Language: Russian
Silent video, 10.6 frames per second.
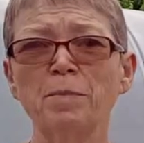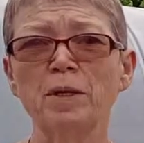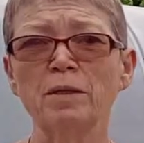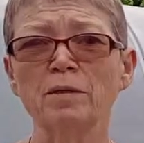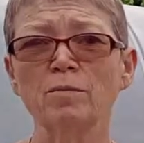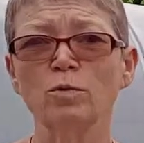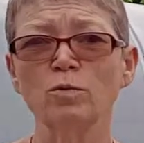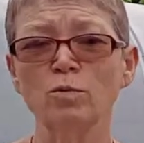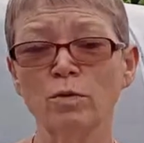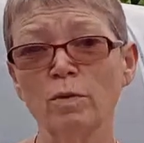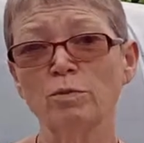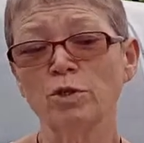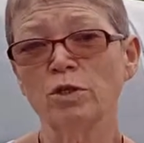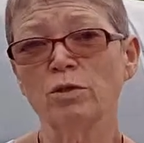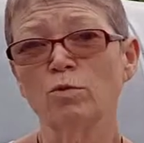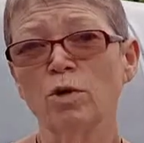Поэтому, ну,
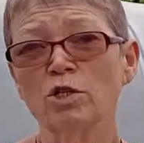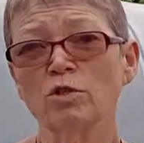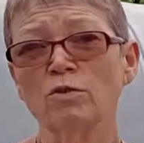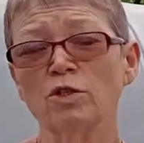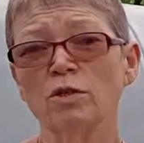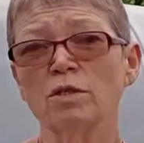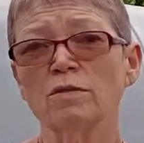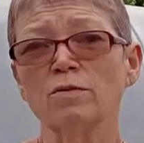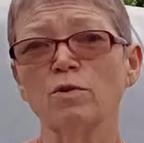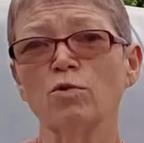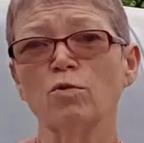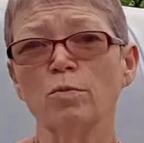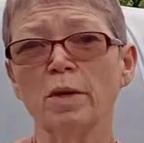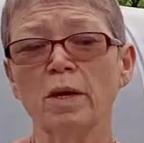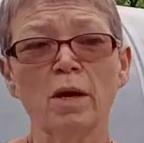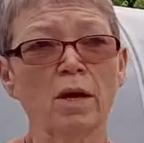вообще, и у каждого человека свое
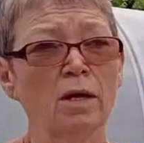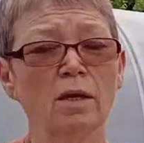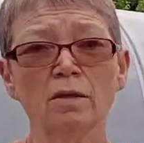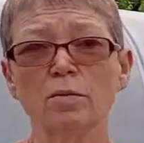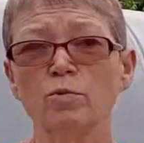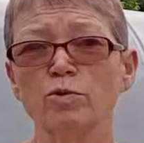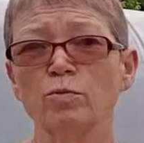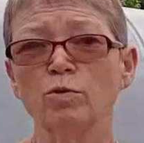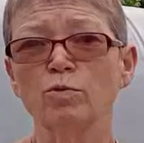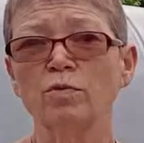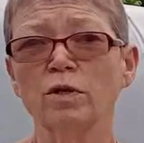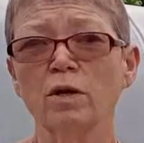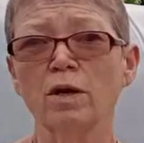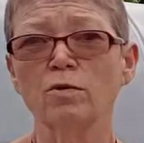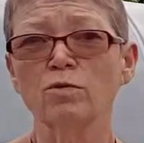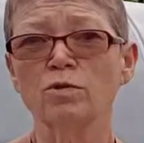хобби. Я, допустим, вот
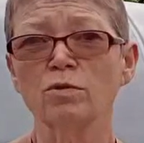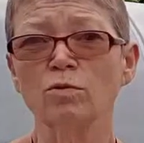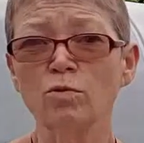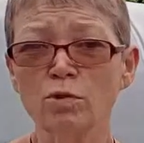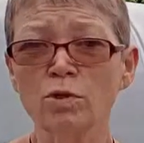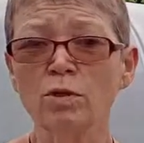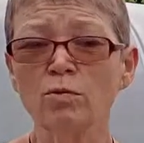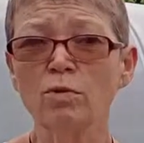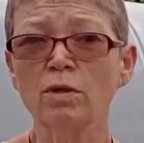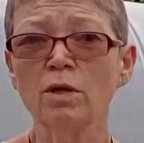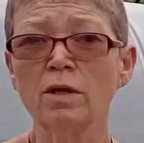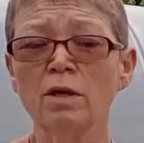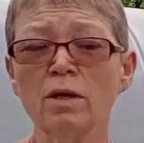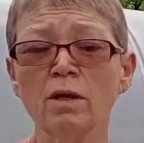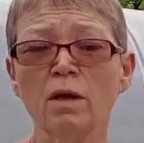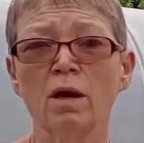увлекаюсь кухней,
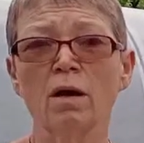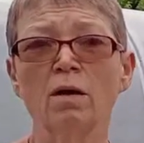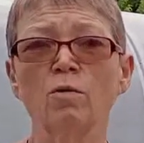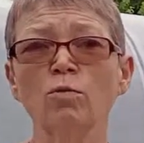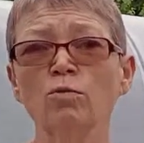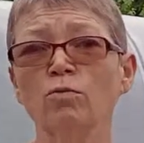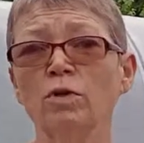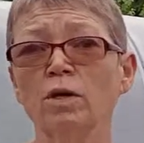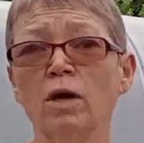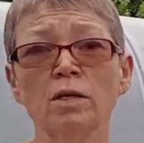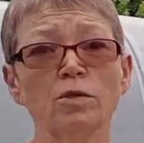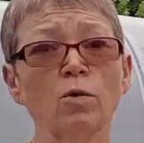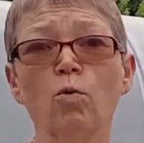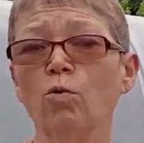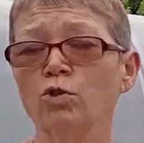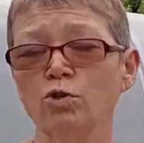кулинарией, а он увлекается,
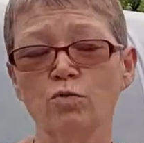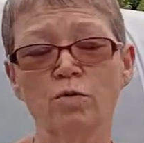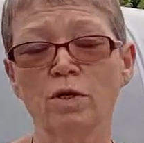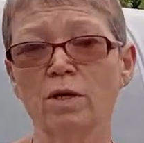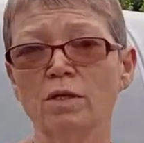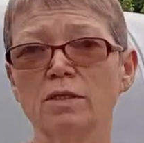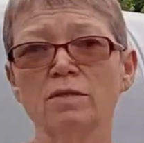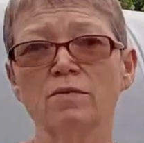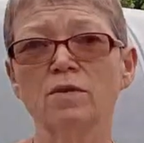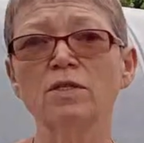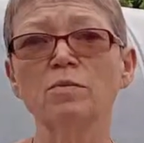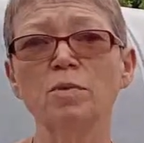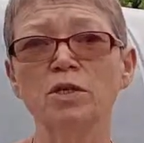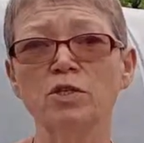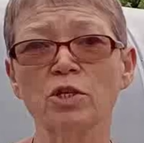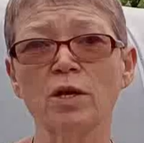очень увлекается своей
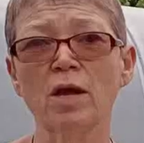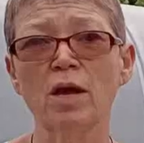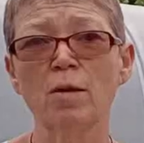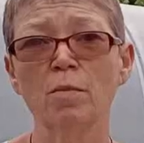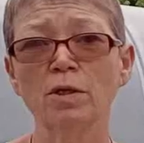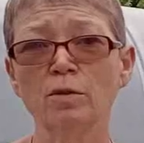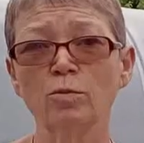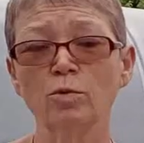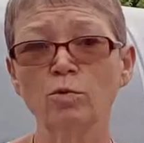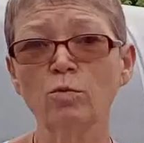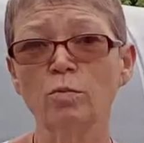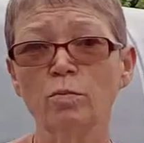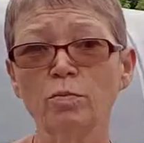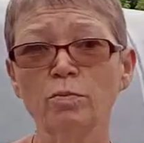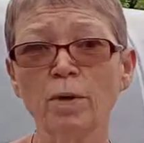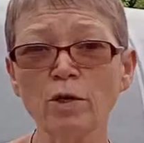тепличкой. Поэтому, ну,
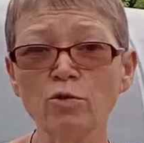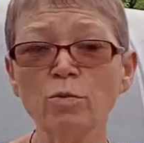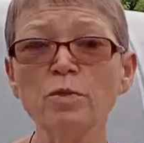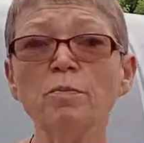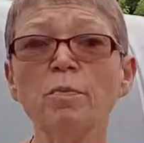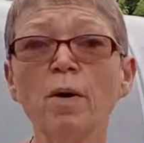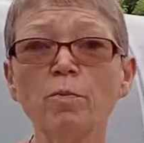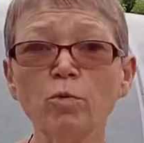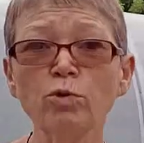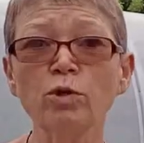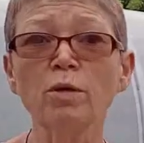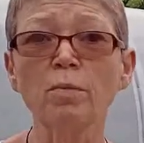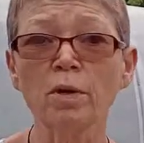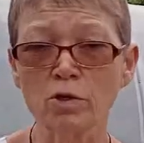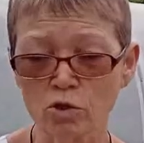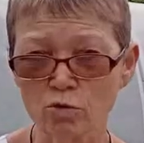пойдемте попутно и
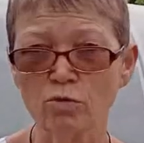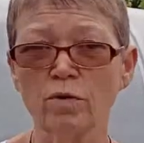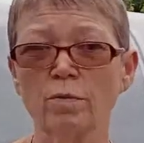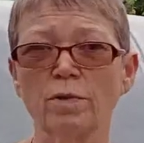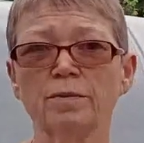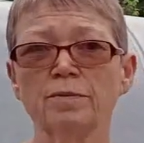покажу вам.